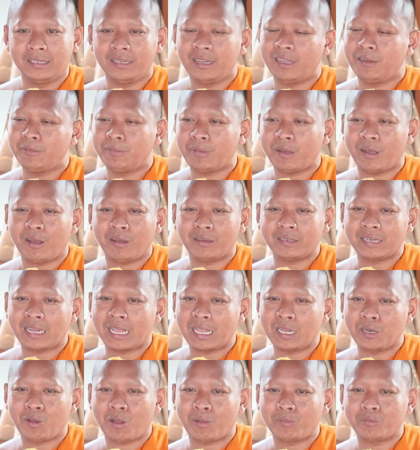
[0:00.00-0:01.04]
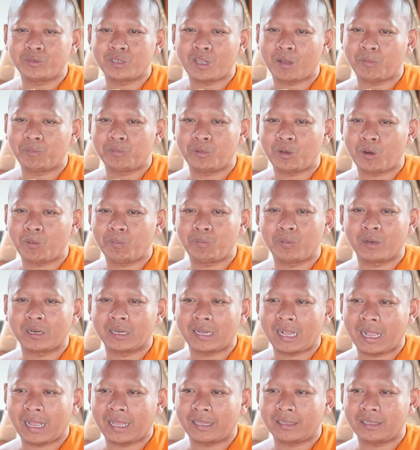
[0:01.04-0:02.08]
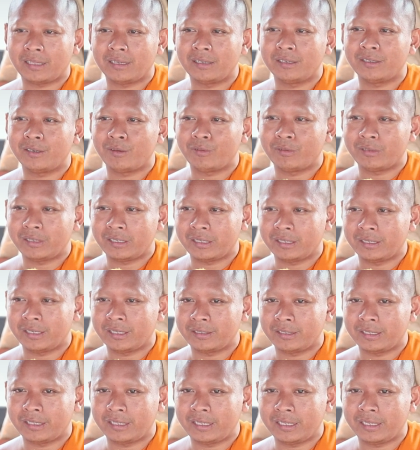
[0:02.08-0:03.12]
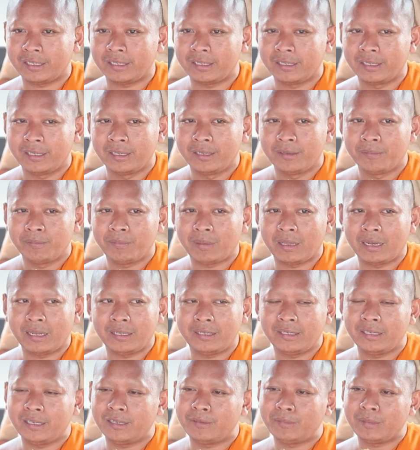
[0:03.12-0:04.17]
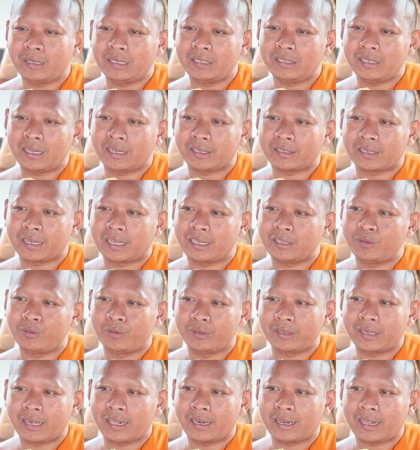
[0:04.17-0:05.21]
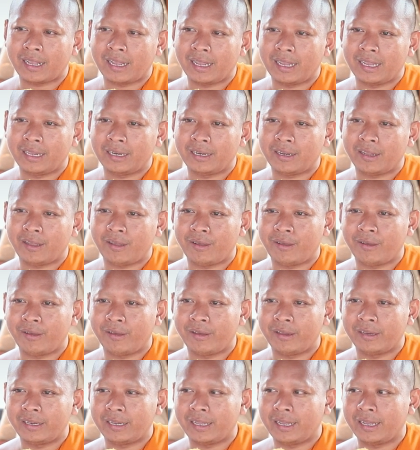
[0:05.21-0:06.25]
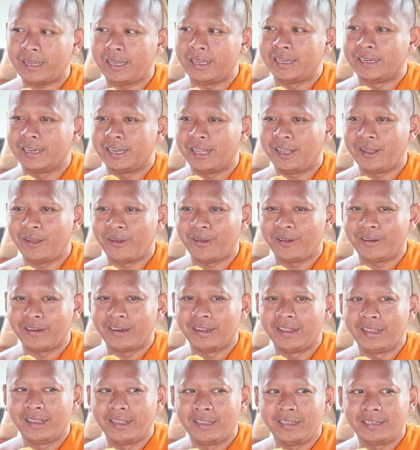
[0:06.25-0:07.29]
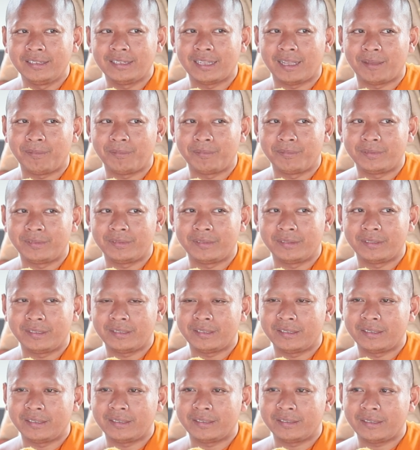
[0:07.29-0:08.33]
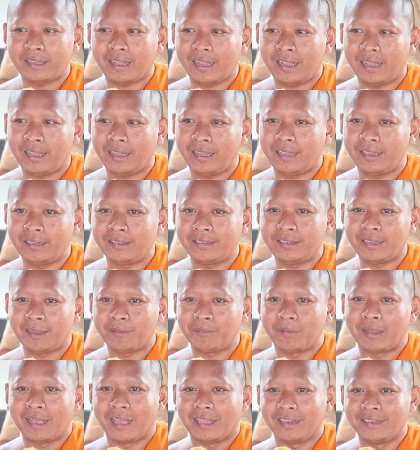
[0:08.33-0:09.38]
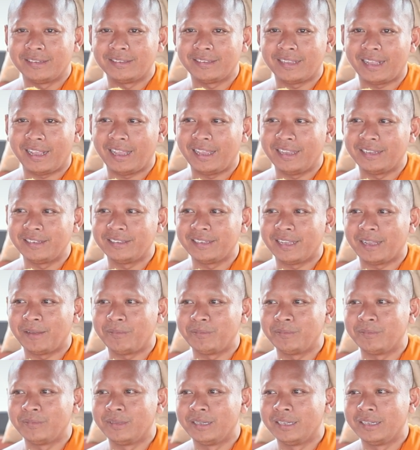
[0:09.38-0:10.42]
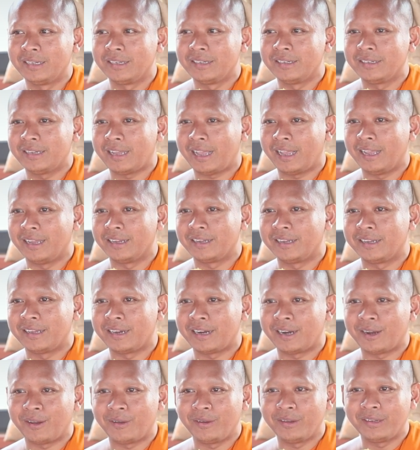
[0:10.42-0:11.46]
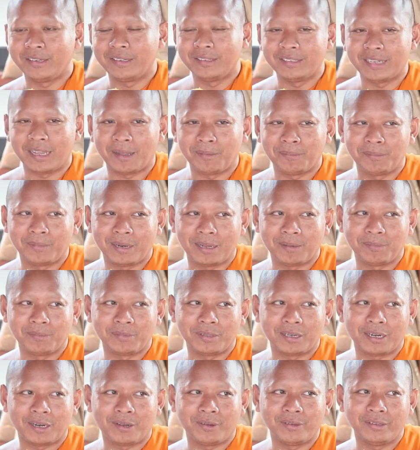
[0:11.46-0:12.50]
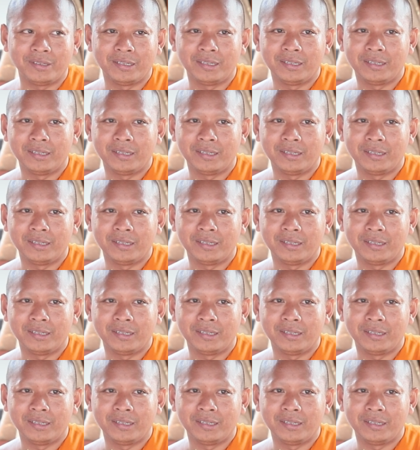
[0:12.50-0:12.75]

nâng và ông này non sọc cướp bạc ca tơ cái nông rừng nâng từ tiền ban này dư mình chẳng na chun cá an on trăm khăn ai trăm khai cày trăm năm cày